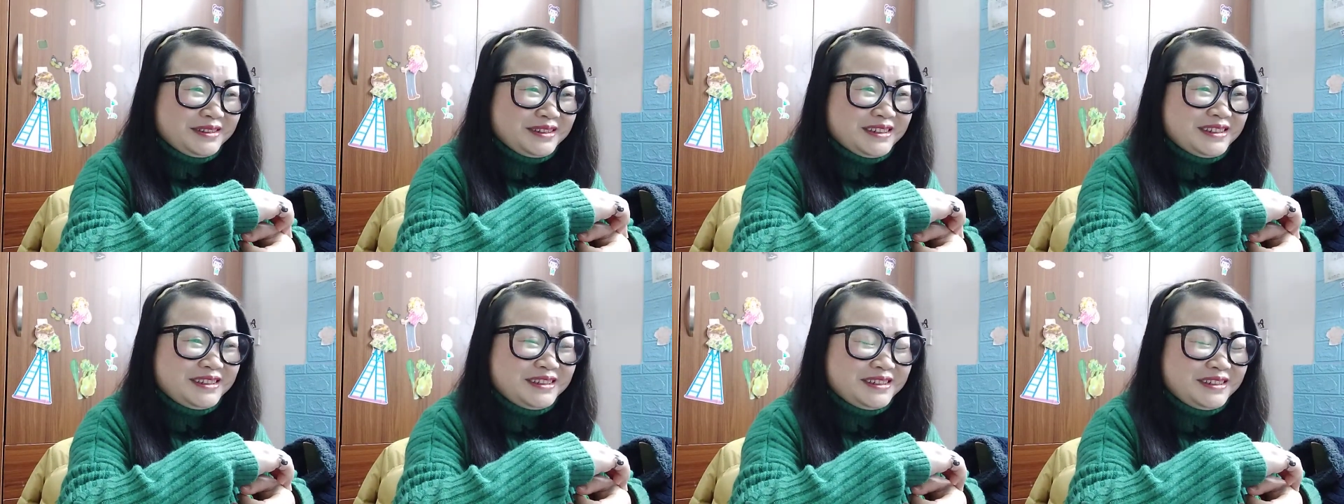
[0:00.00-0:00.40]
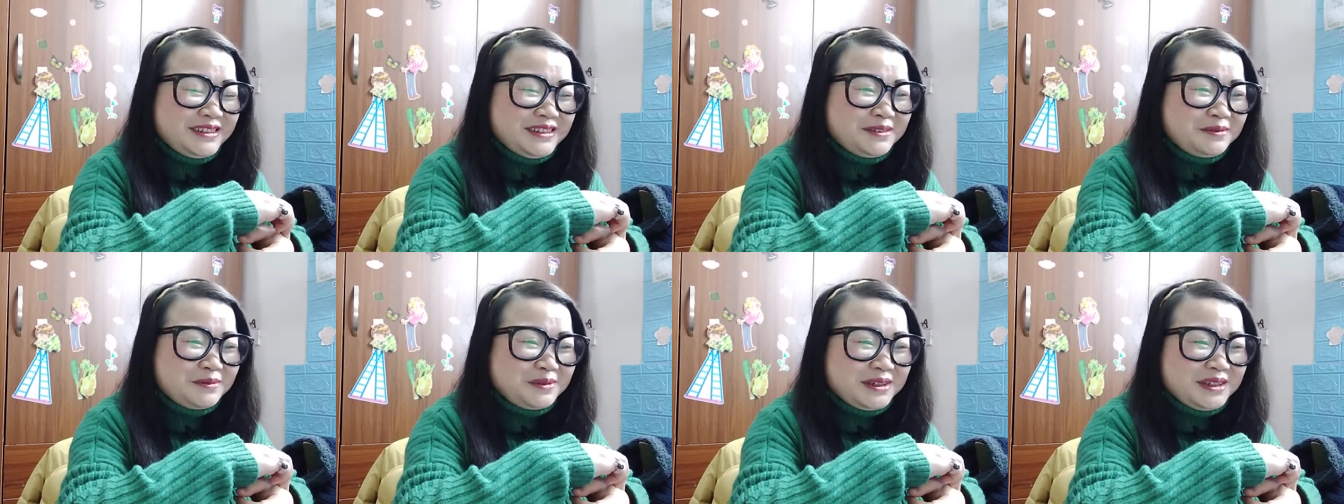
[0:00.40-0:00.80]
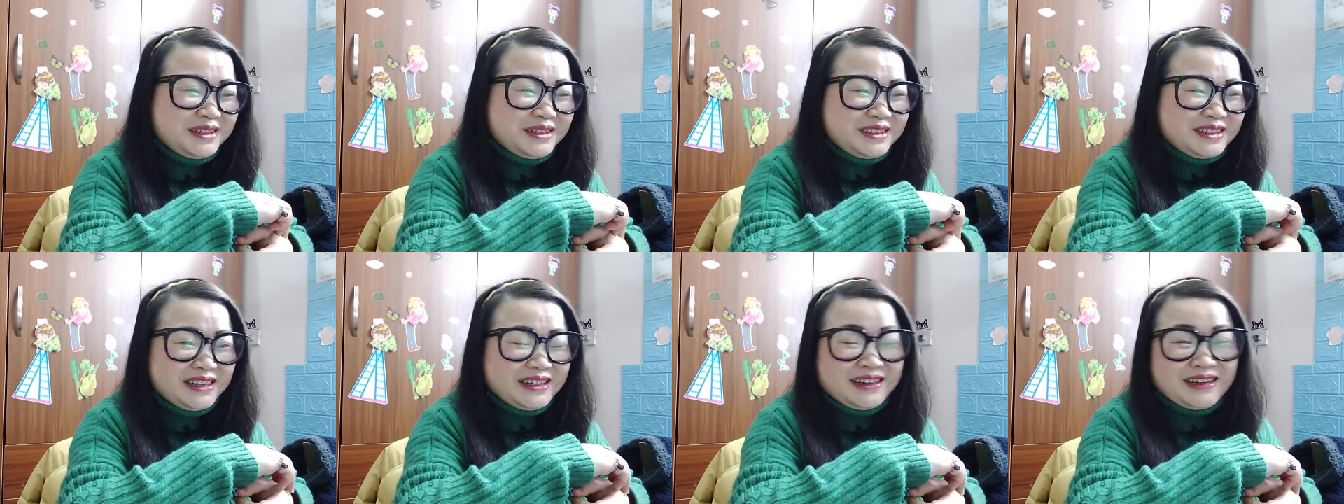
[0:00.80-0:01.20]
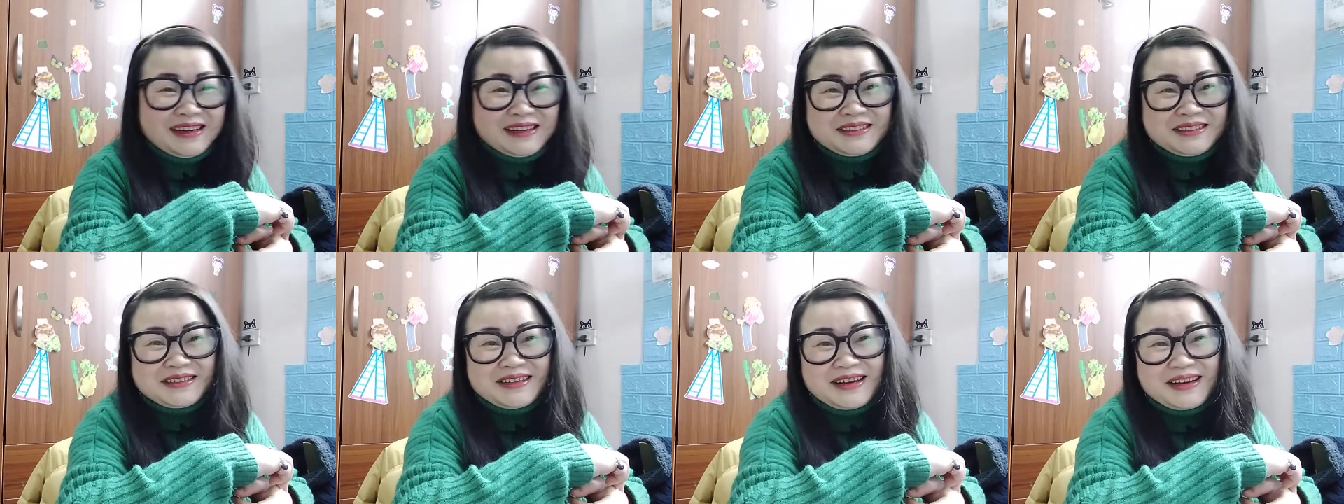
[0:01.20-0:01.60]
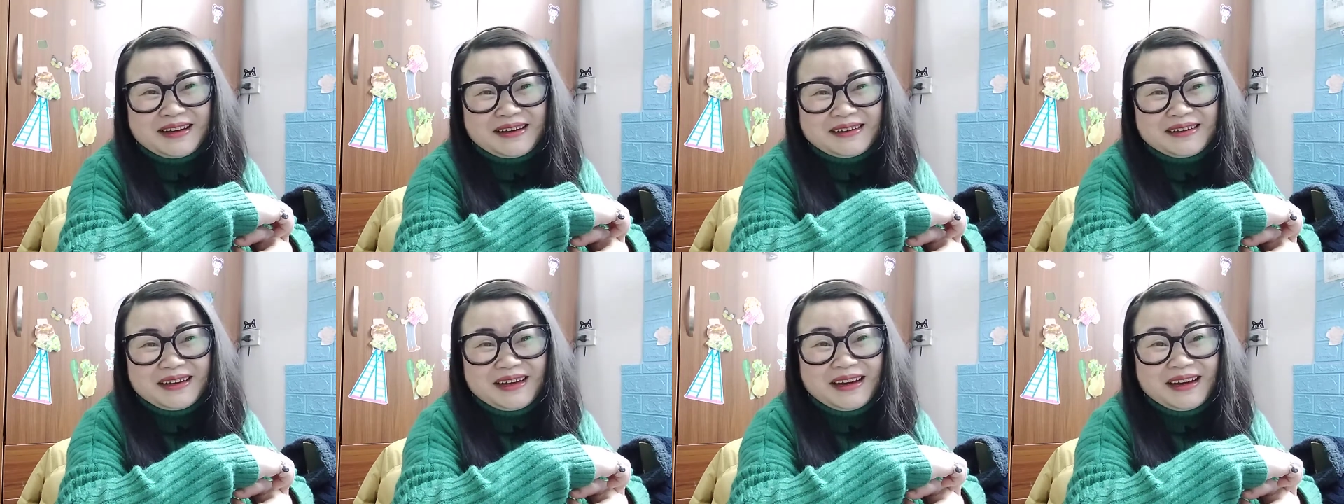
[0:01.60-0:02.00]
但是因为人还在